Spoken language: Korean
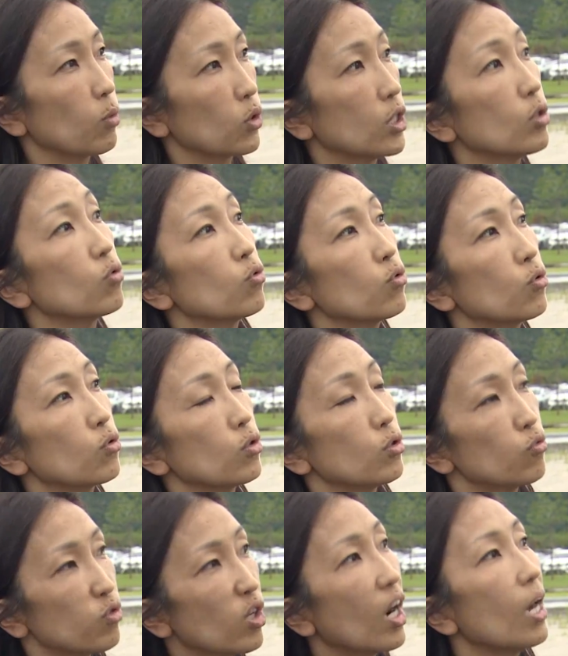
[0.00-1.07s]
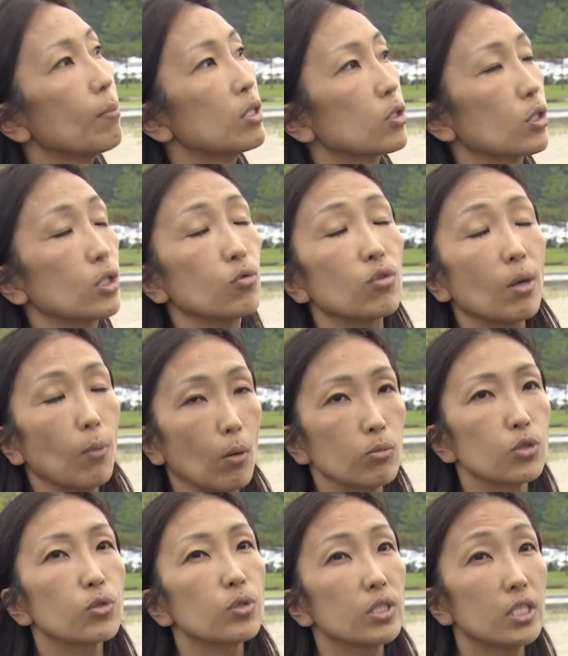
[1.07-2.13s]
뭐 기구를 운영하면서 기구가
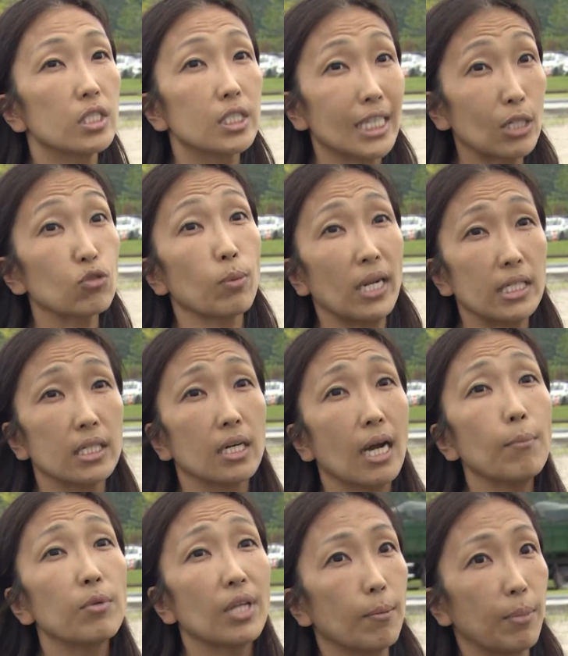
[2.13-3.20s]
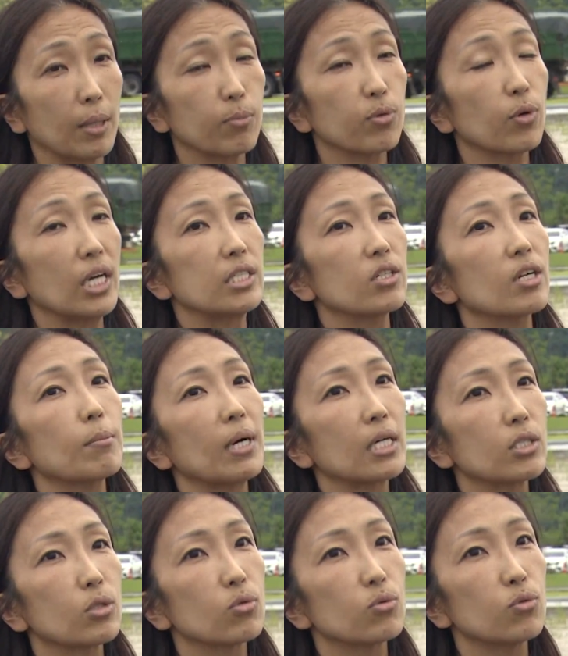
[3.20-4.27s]
멈추는 일은 자주 발생합니다. 100% 안전한
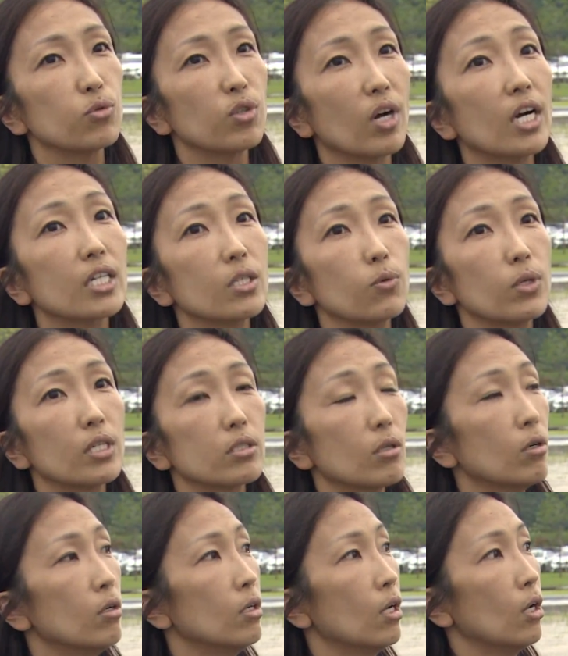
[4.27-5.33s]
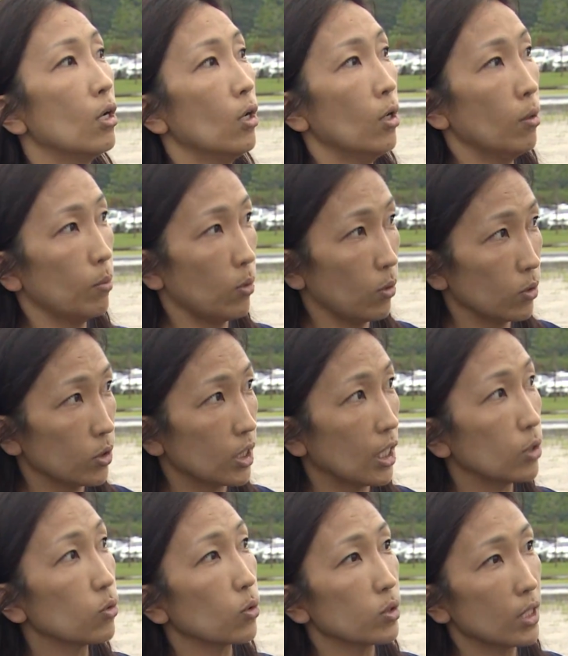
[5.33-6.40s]
방식으로 운영하기 위해서 뭐
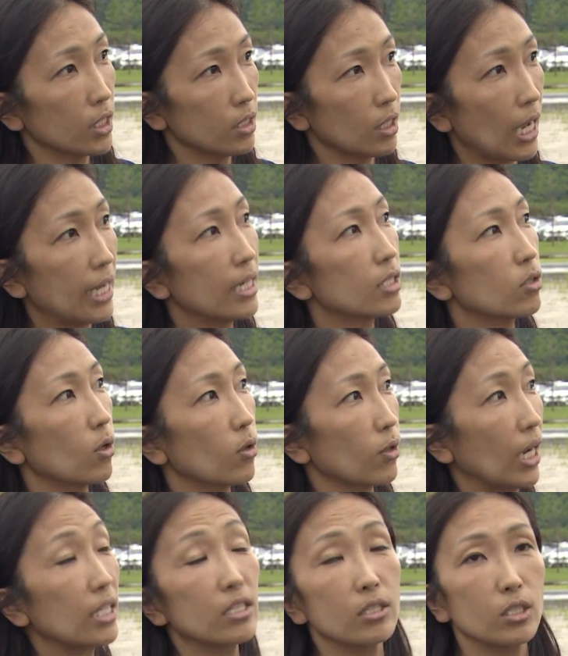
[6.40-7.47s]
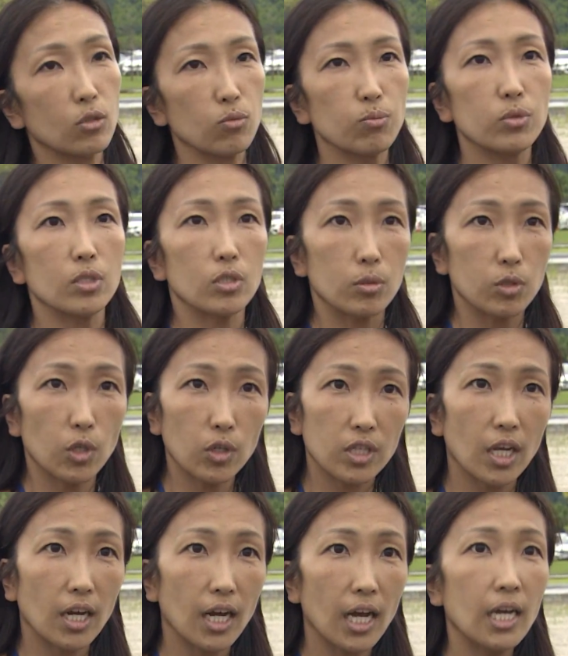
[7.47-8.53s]
계속 사실 안에서 라이드들이
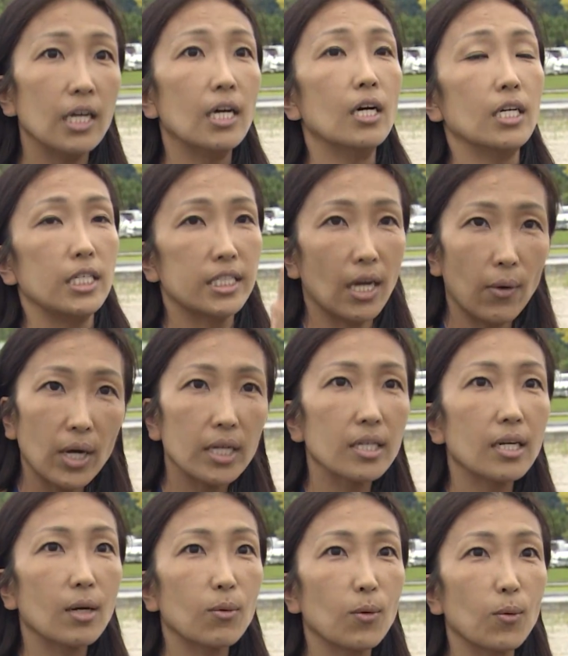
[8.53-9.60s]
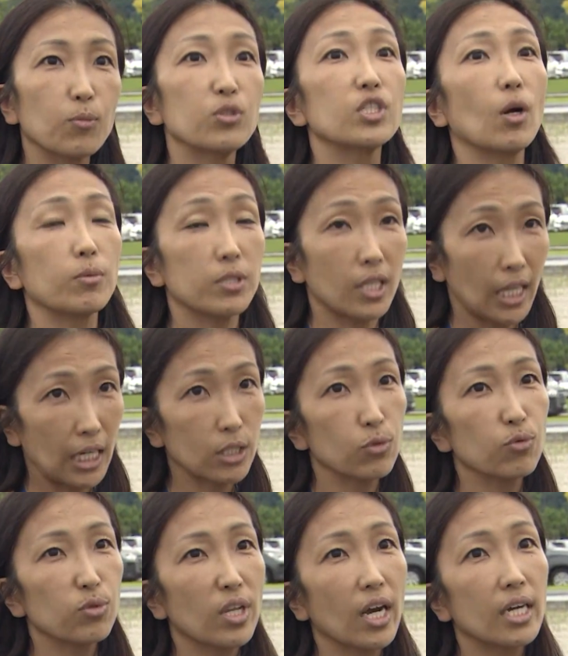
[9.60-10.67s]
쉬었다가 이상 확인하고 문제 없이
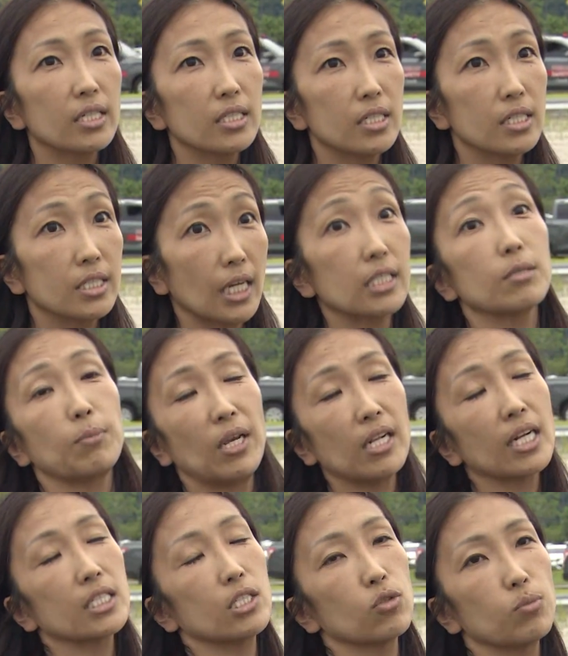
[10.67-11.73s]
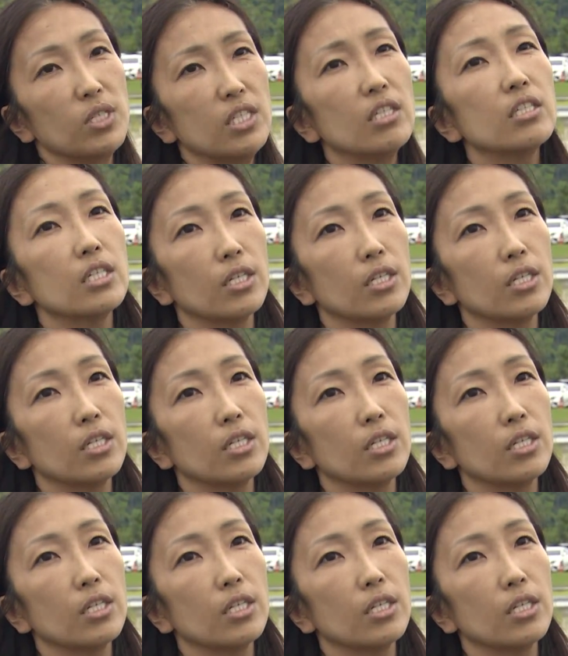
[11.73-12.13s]
다시 운행하는 일은 사실 매일같이 좀 있는